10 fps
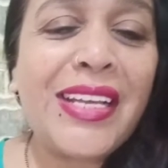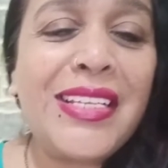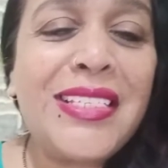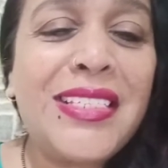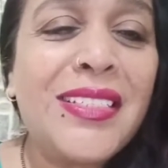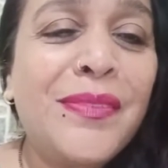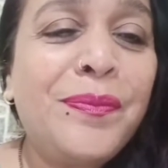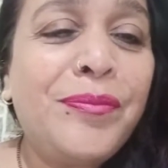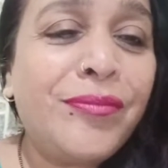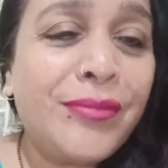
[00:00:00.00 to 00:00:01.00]
गाइस
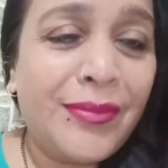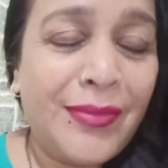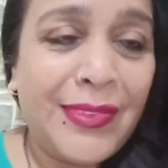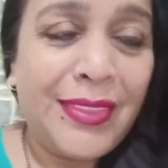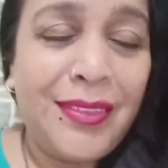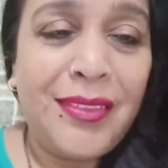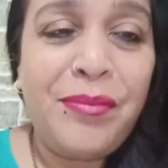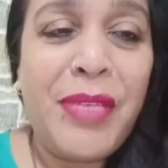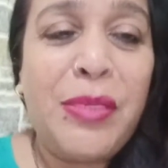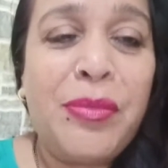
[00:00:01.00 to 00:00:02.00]

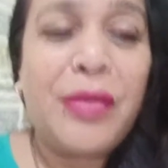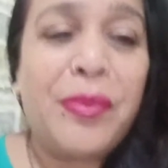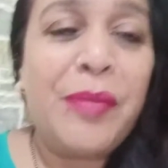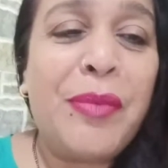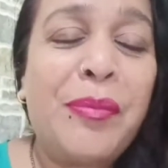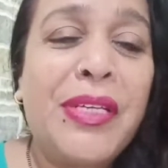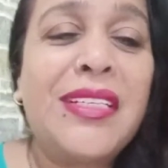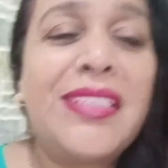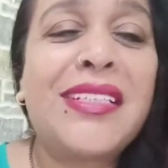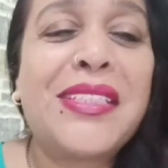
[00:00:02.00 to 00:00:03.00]
मेरी बड़बड़ में
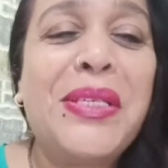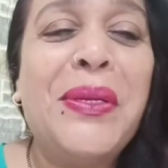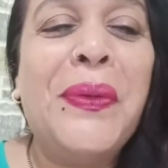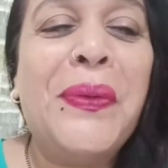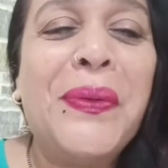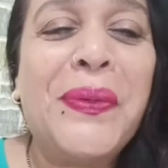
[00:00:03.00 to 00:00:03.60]
बंद करती हूँ